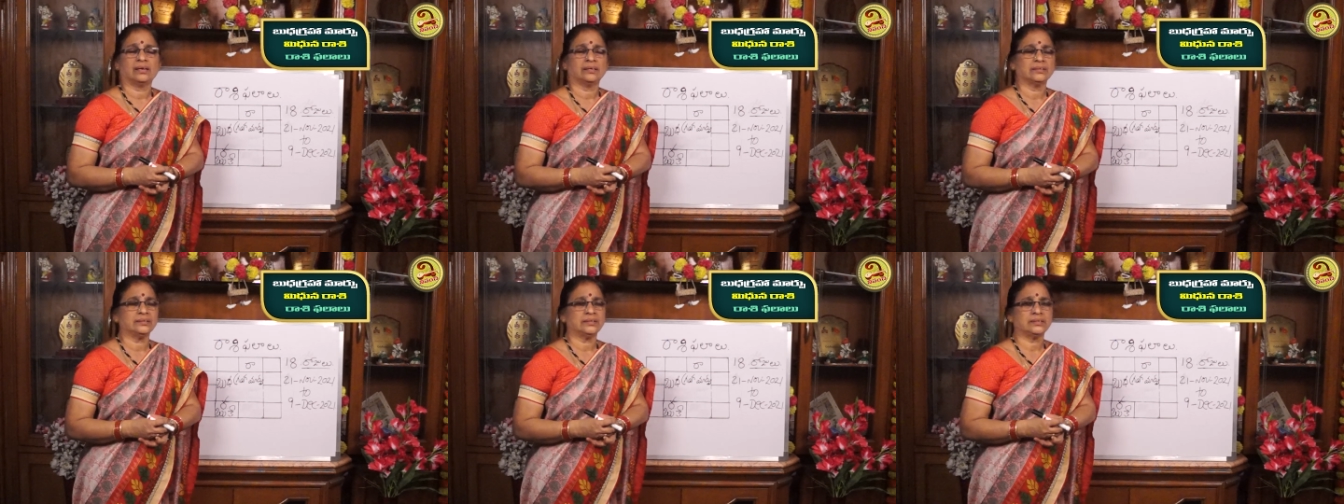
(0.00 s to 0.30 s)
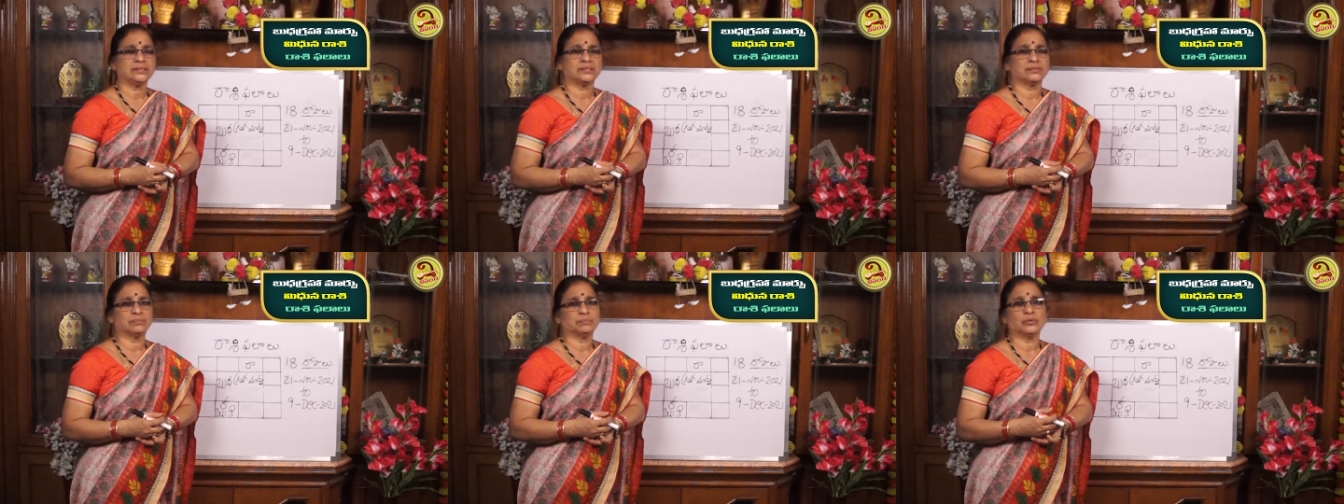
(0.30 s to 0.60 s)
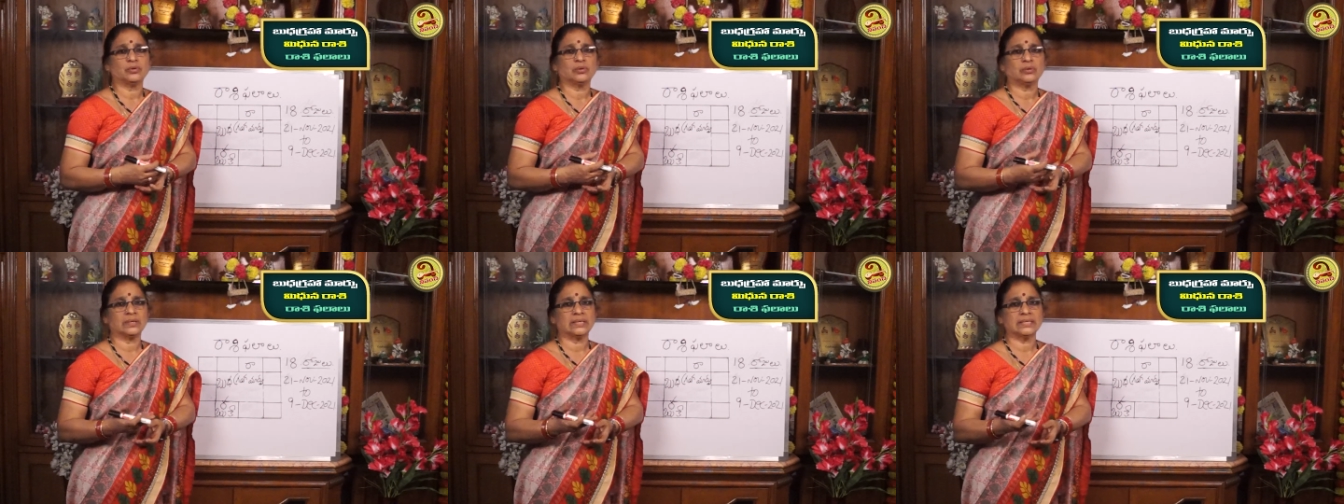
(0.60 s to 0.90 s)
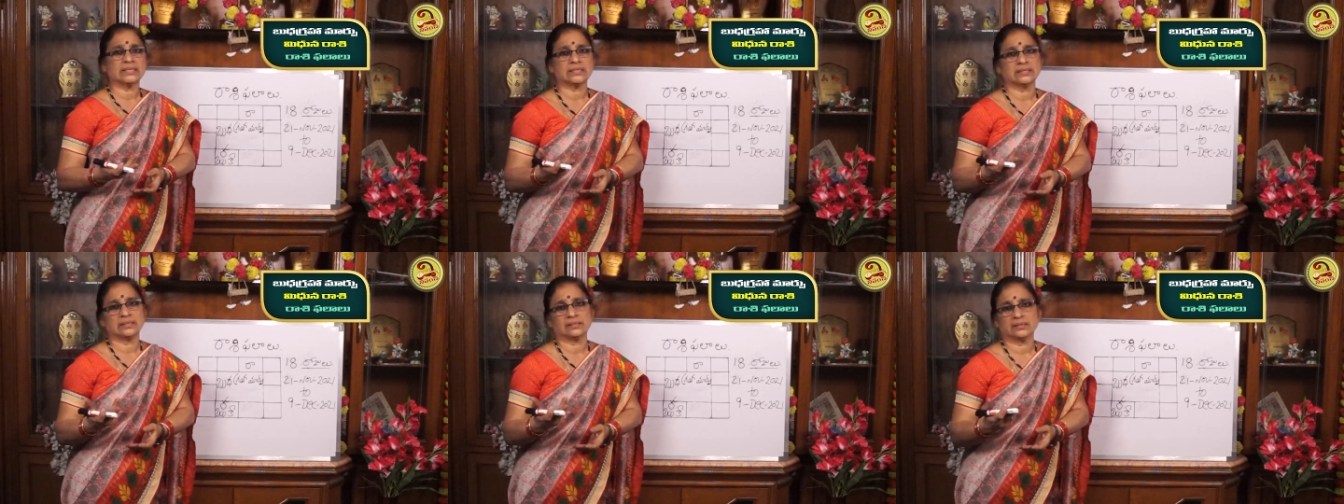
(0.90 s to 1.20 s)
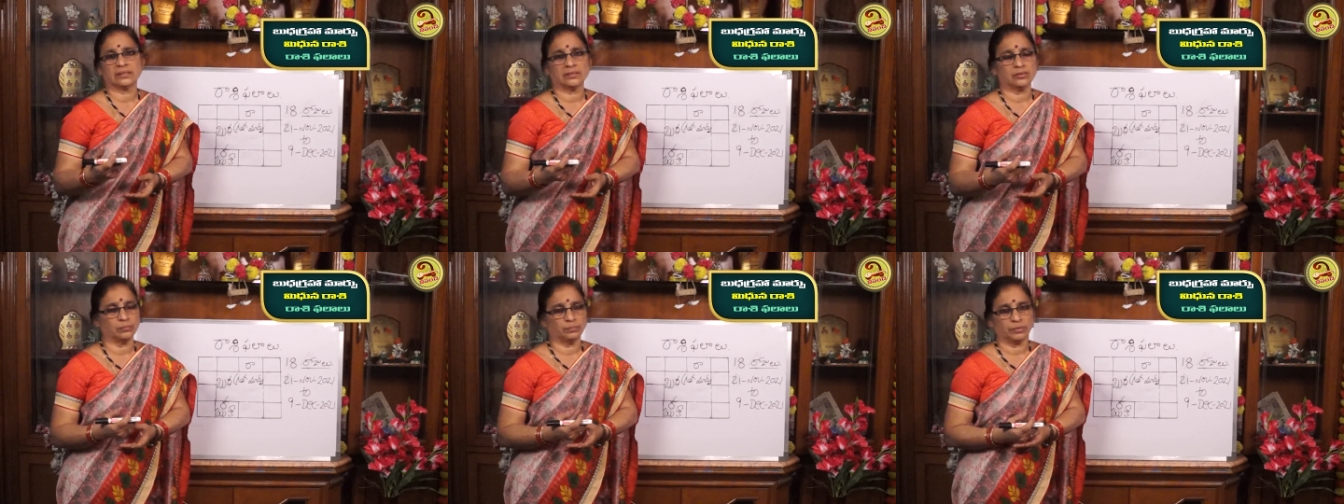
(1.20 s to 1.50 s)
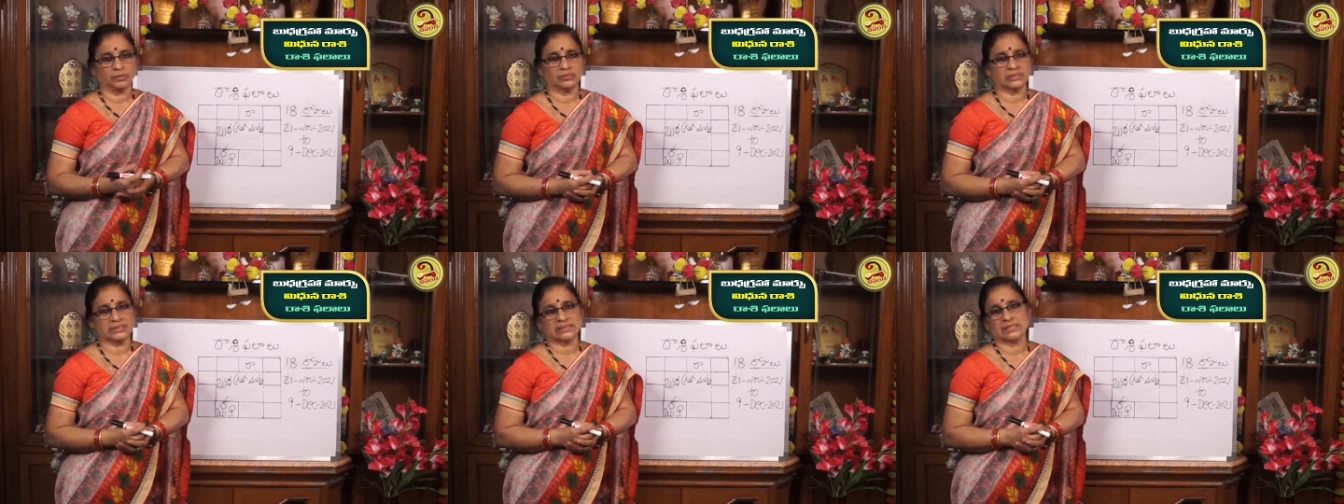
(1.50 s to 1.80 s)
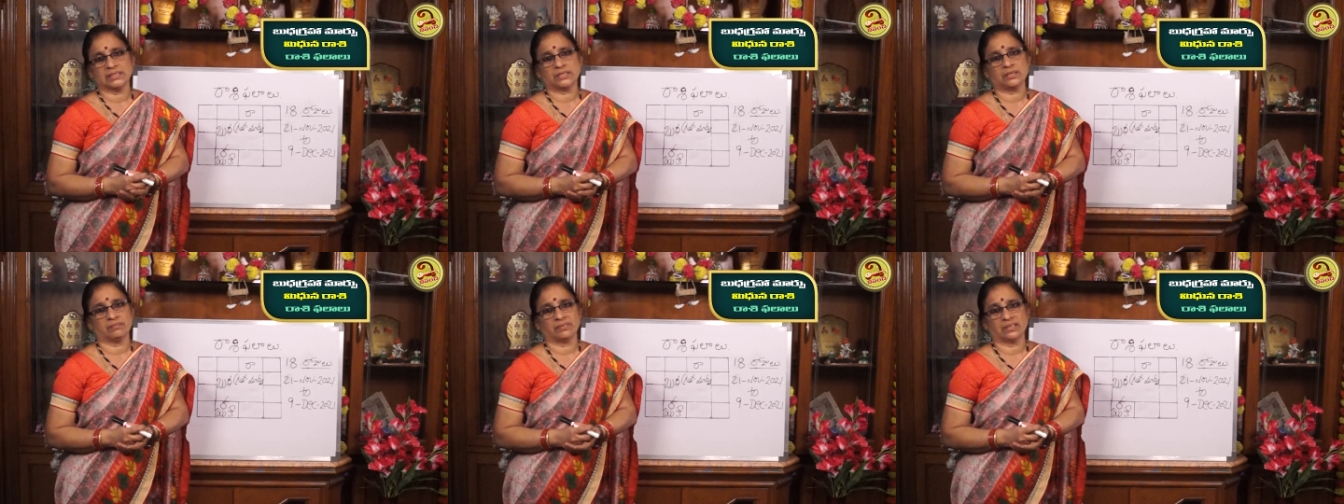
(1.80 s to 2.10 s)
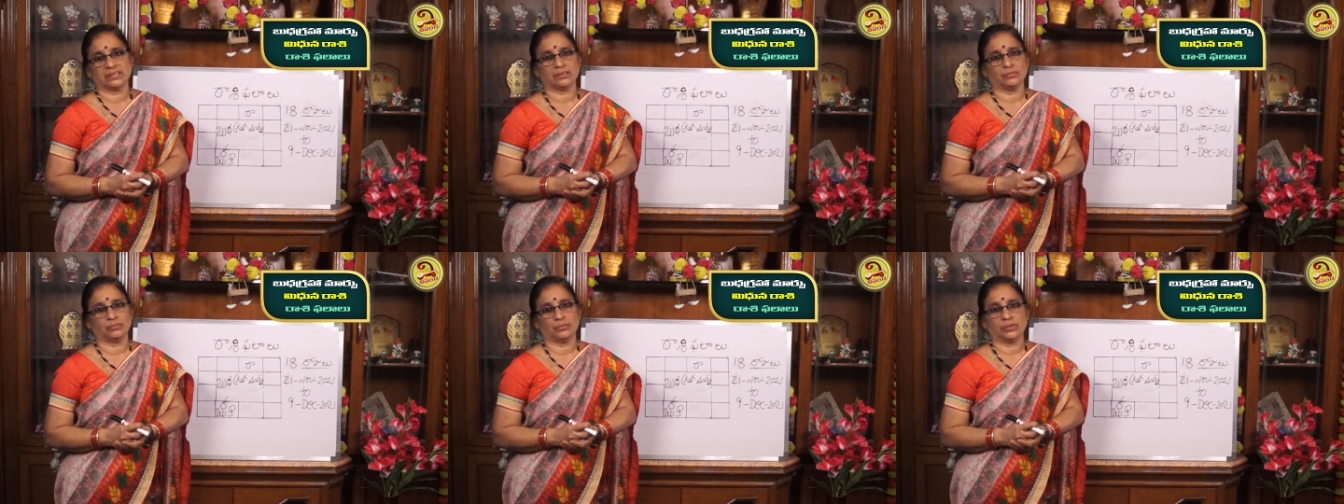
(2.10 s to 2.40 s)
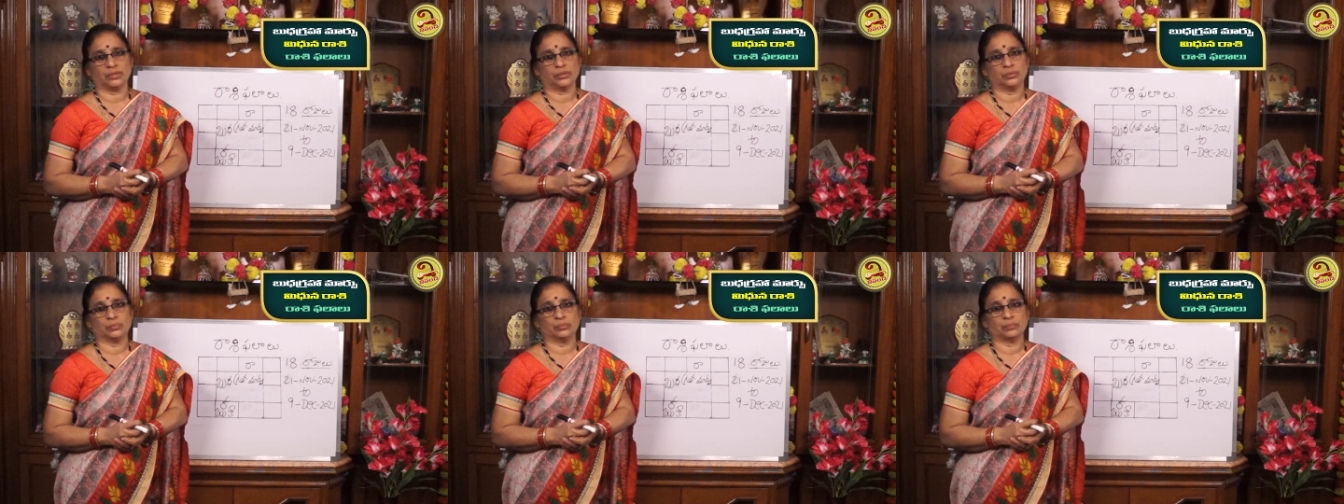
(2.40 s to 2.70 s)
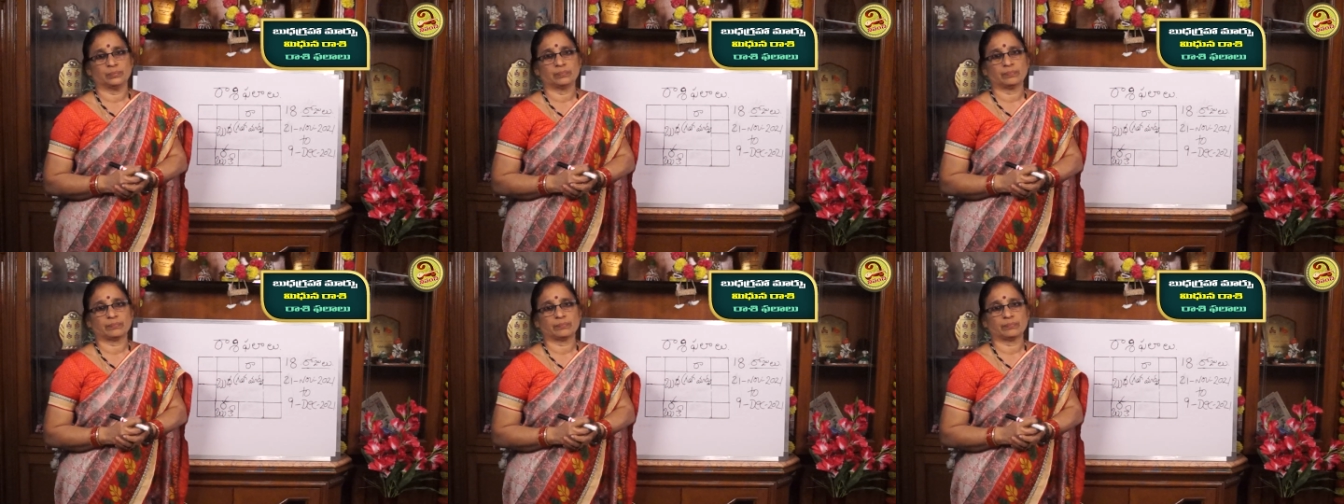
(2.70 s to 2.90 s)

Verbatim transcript: అంత చెప్పుకోవాల్సినంత గొప్ప విశేషం అయితే ఉండదు